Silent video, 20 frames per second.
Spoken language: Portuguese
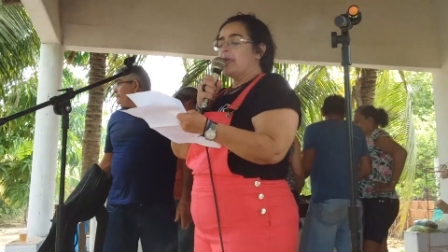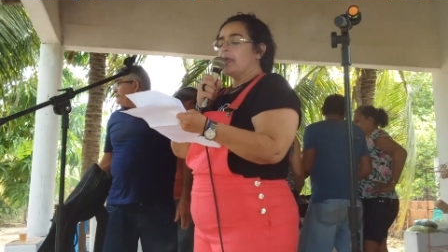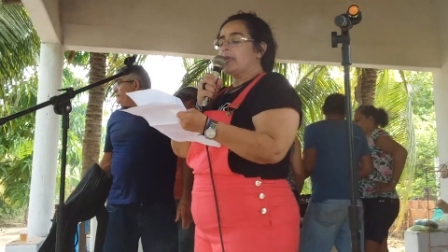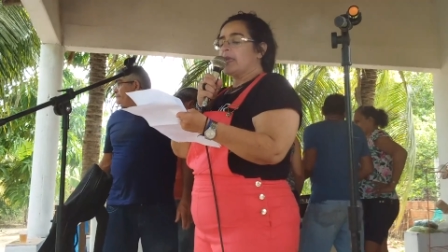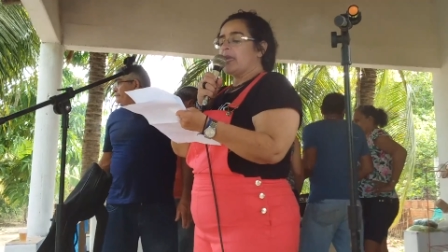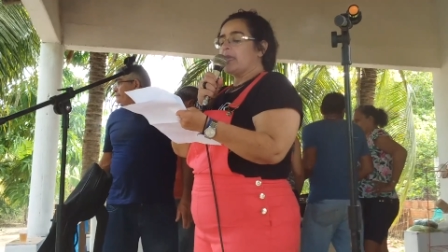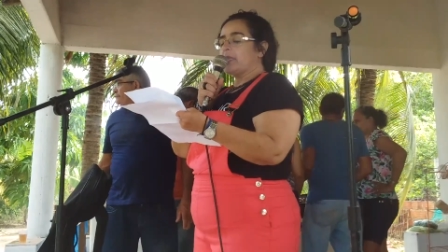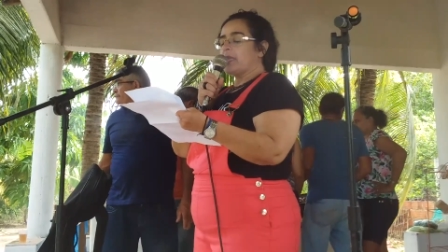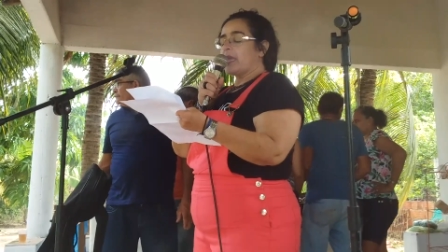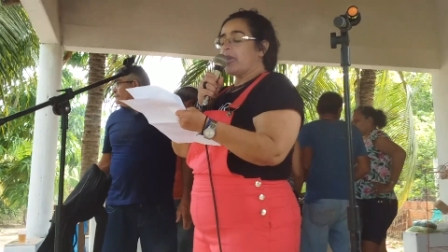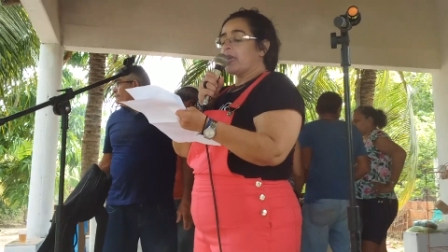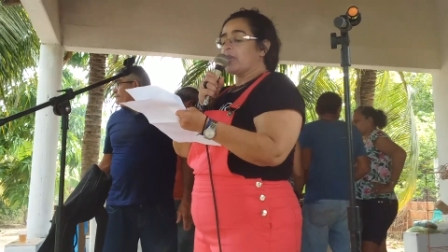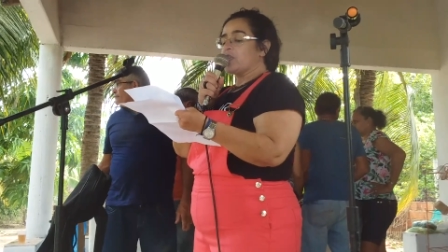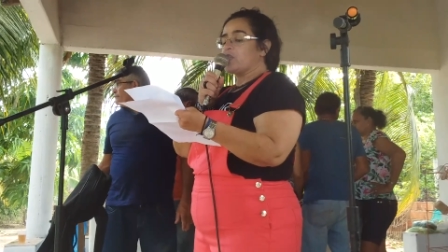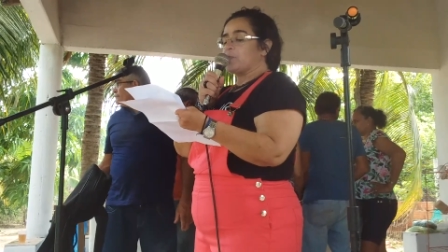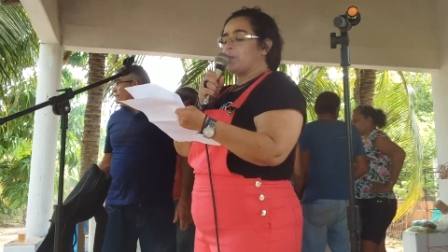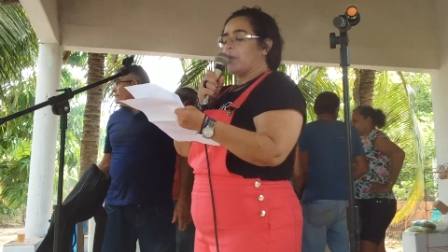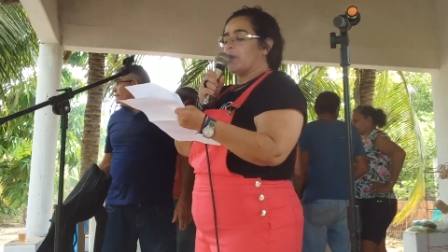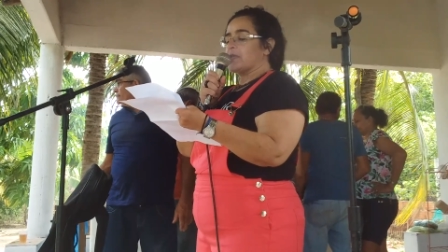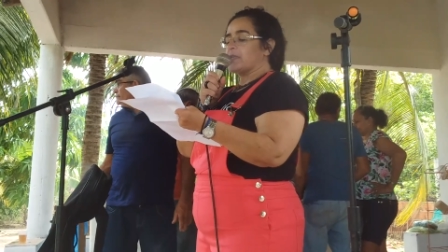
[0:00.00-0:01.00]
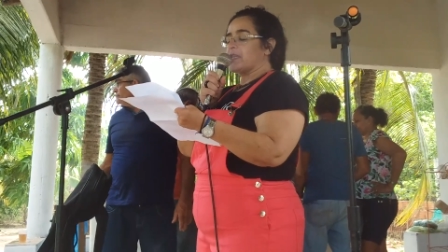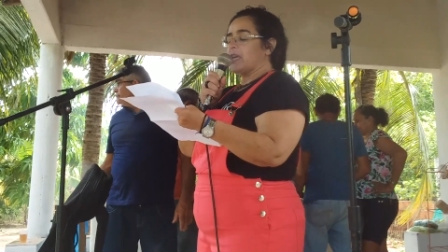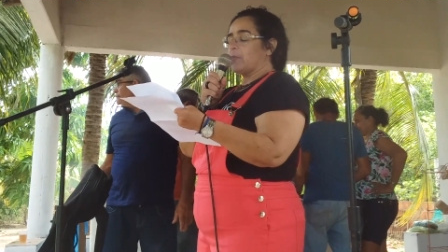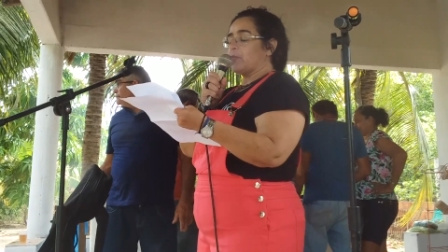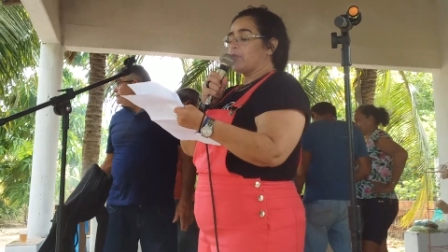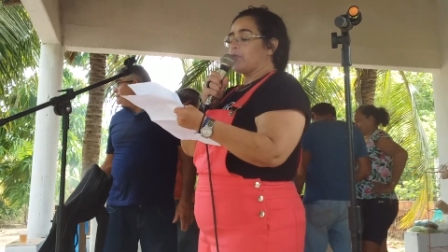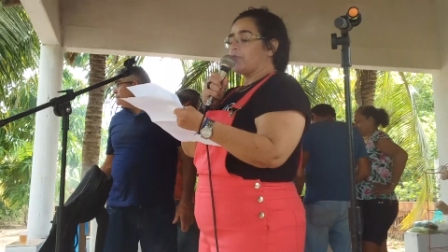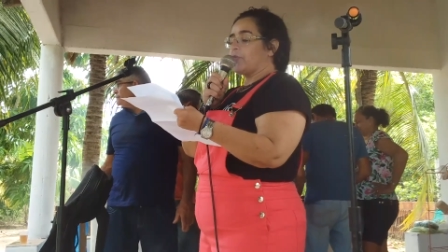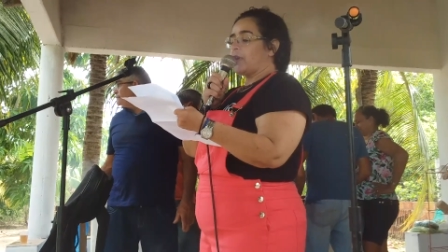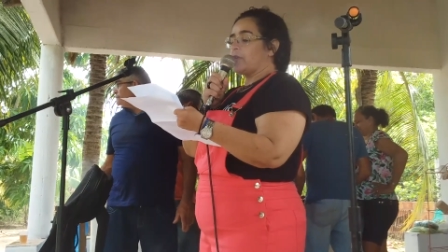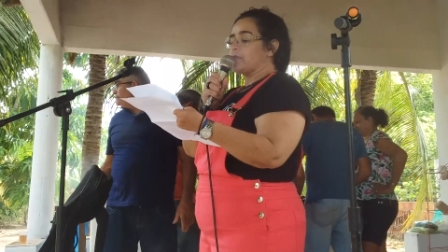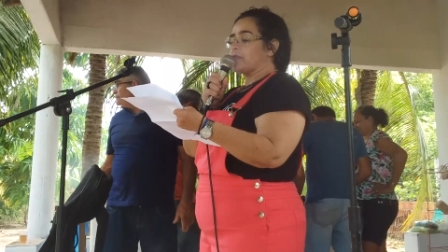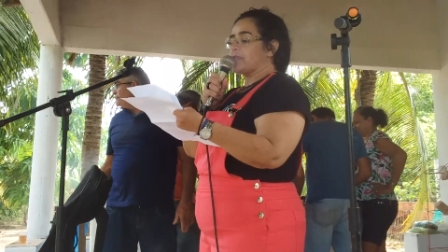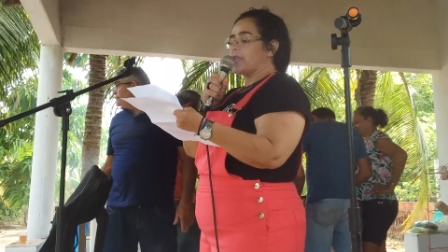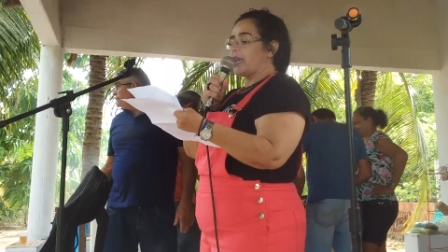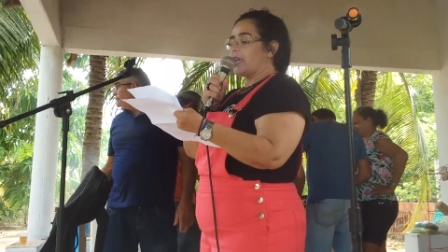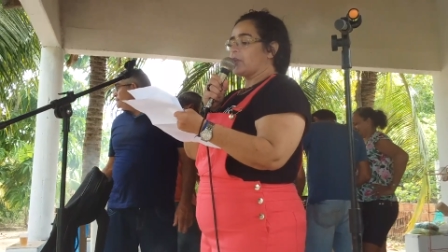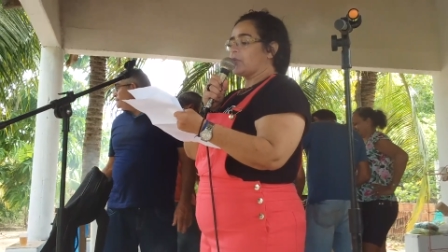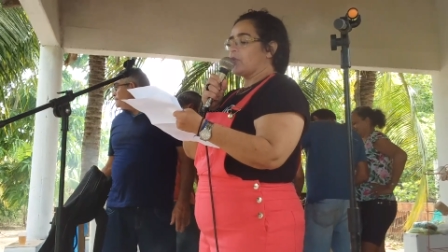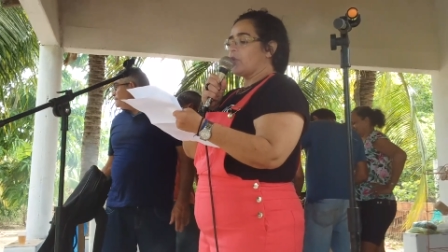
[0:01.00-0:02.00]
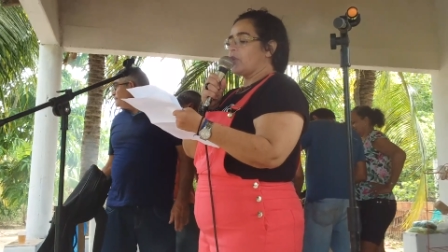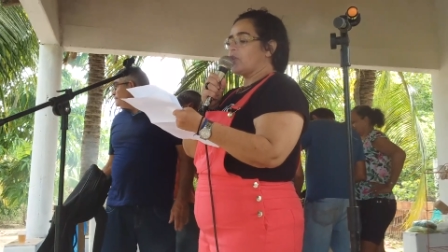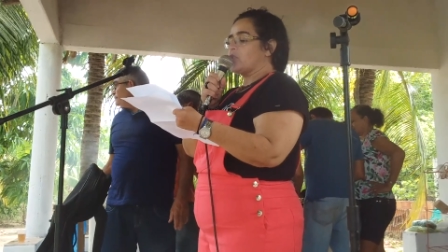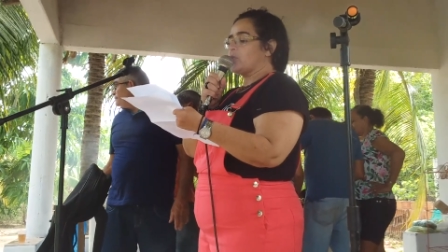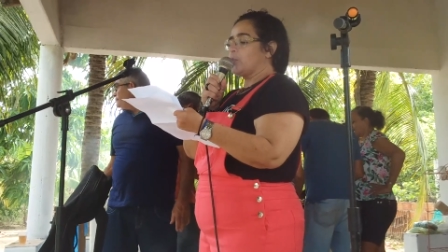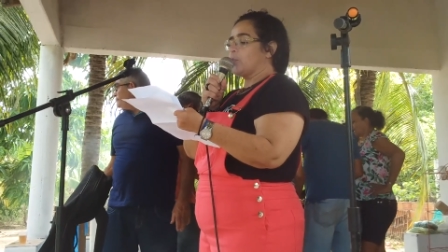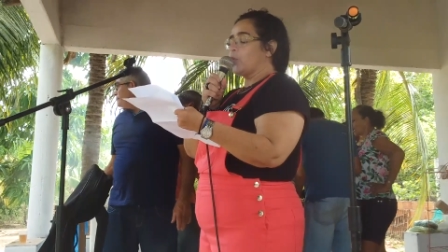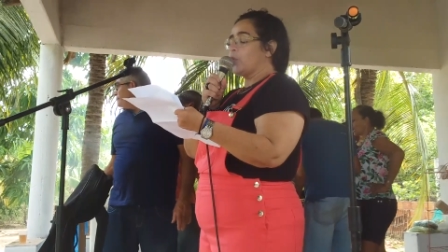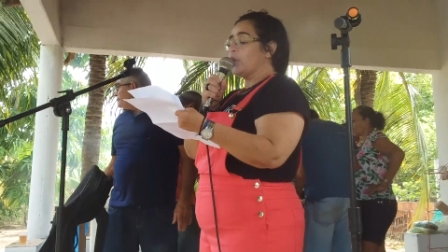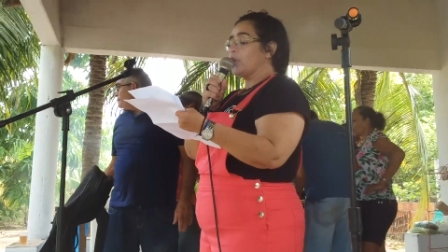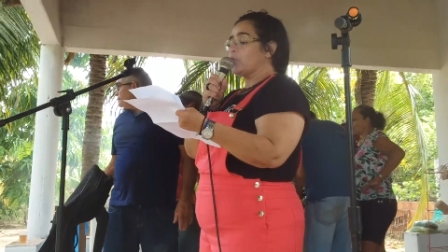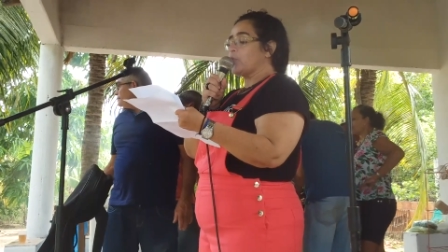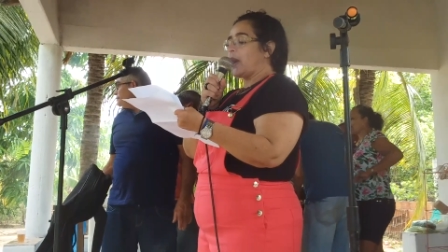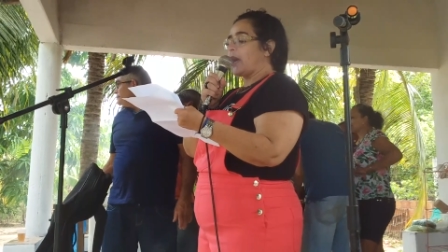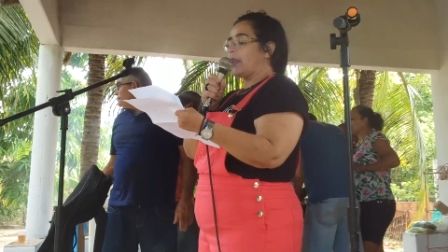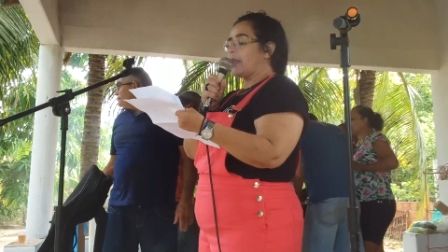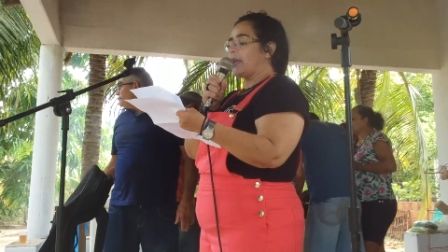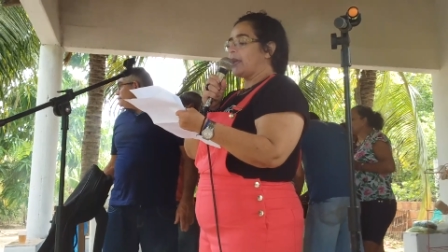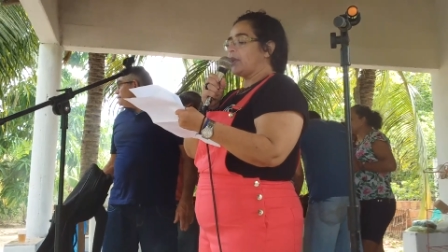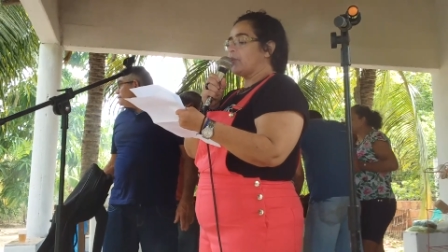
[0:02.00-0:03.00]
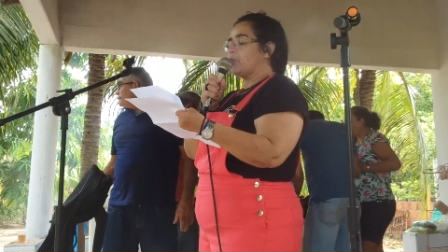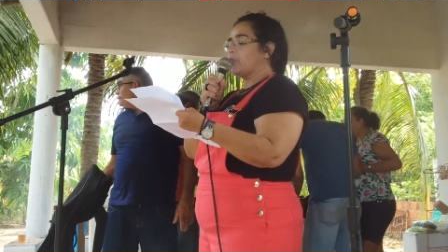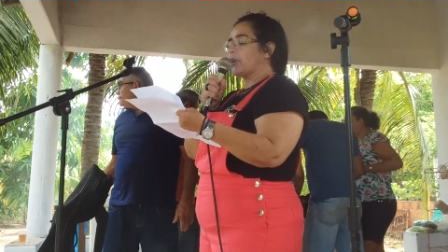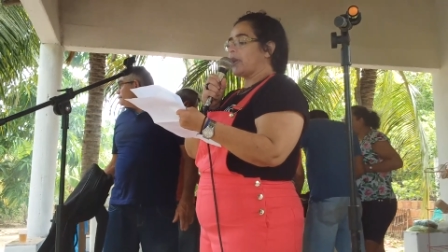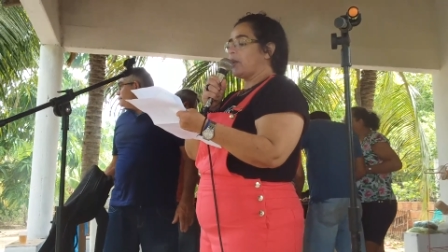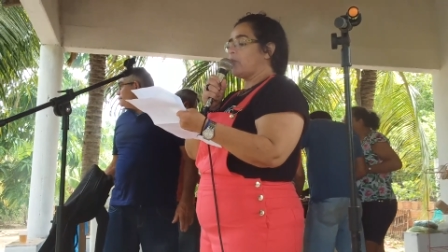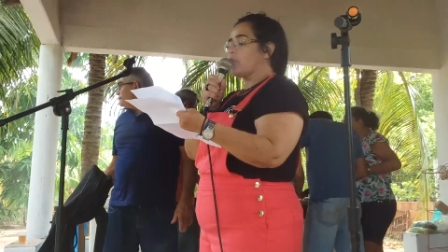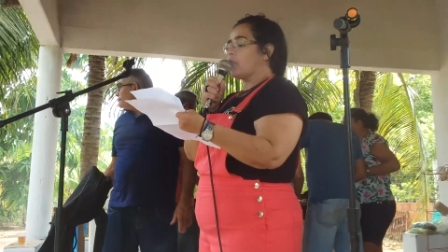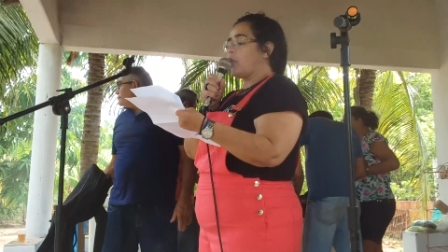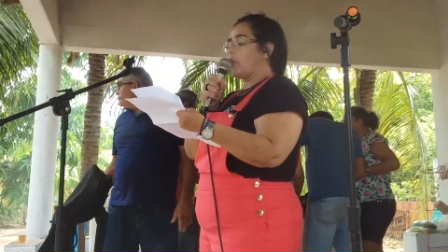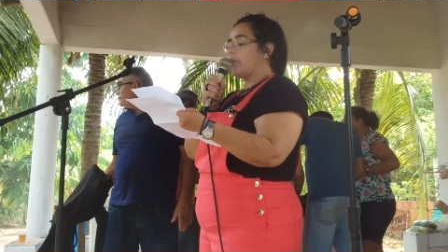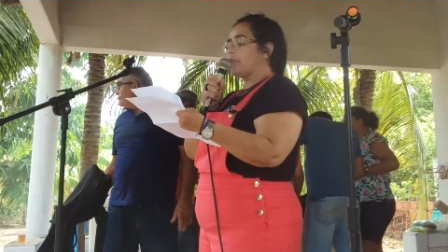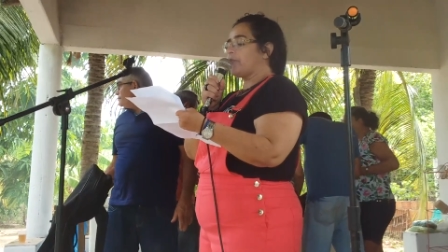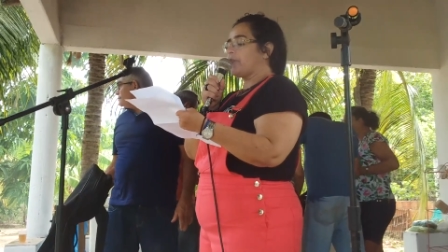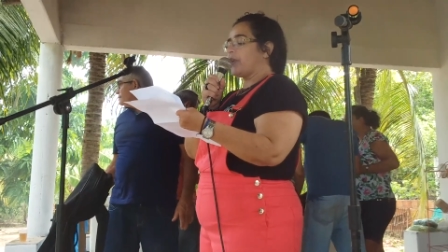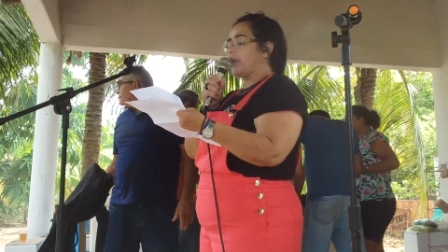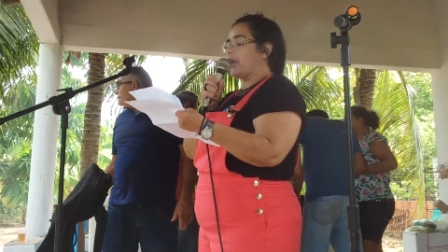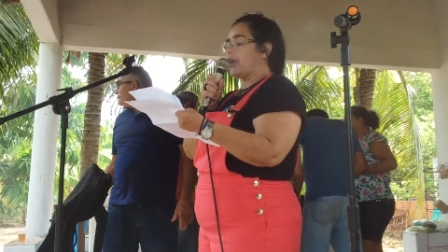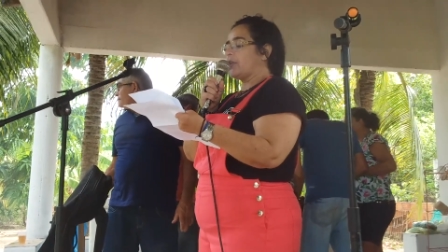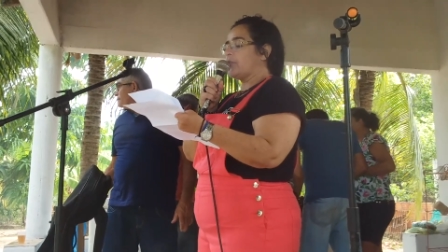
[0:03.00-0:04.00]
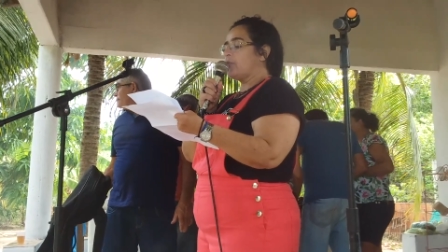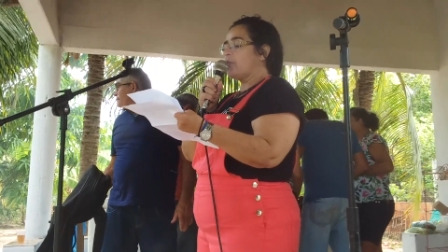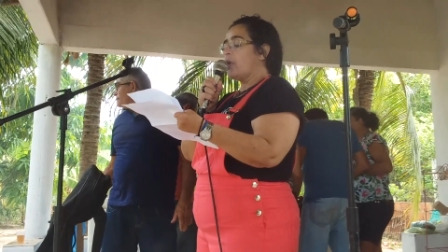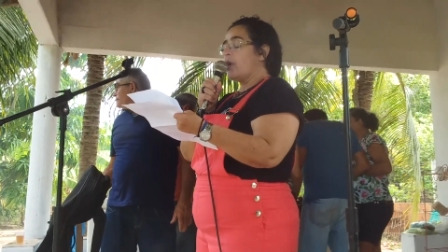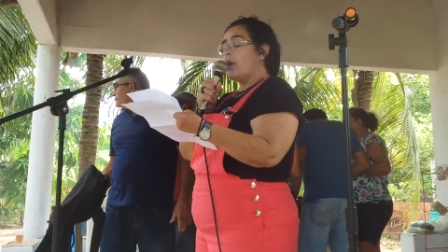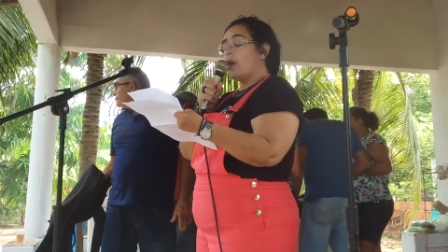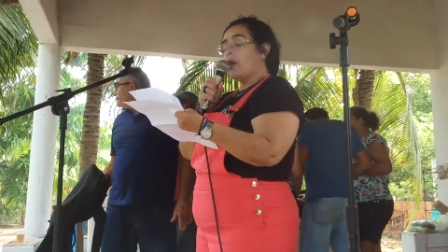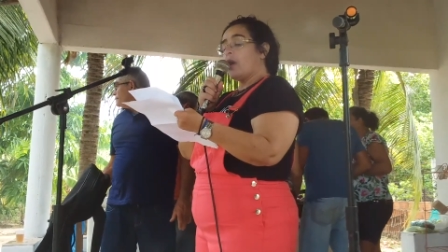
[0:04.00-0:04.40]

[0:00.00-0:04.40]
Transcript: que neles possamos ver os sertões muito além do que o governo